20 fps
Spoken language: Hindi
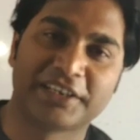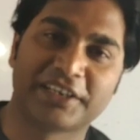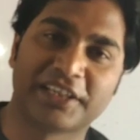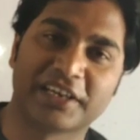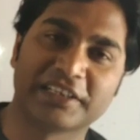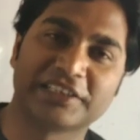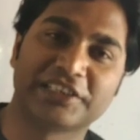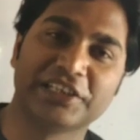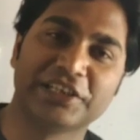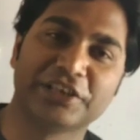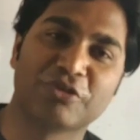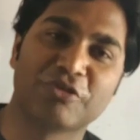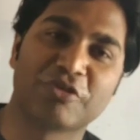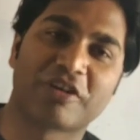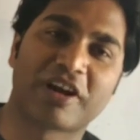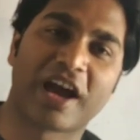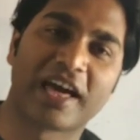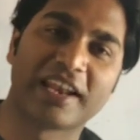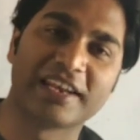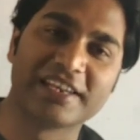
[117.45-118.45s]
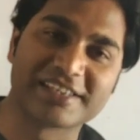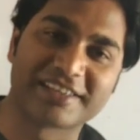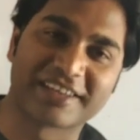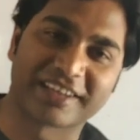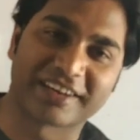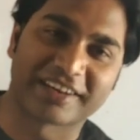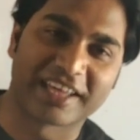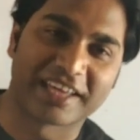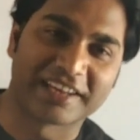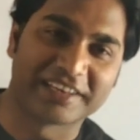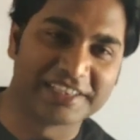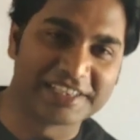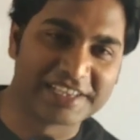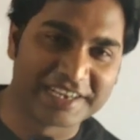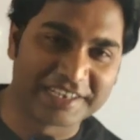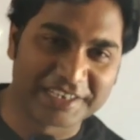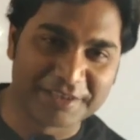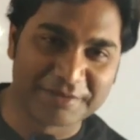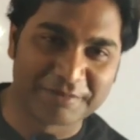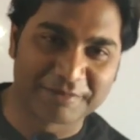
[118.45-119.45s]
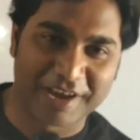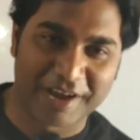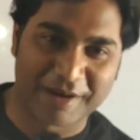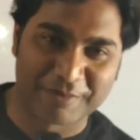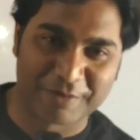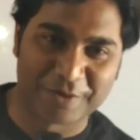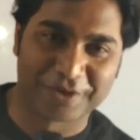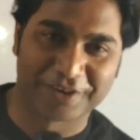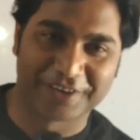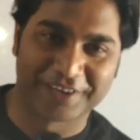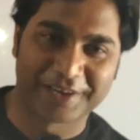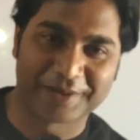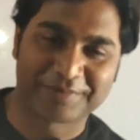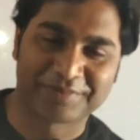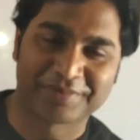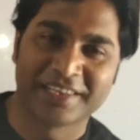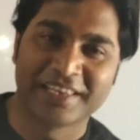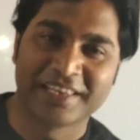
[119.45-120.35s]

टंकी को खाली करना निगेटिव काम हो गया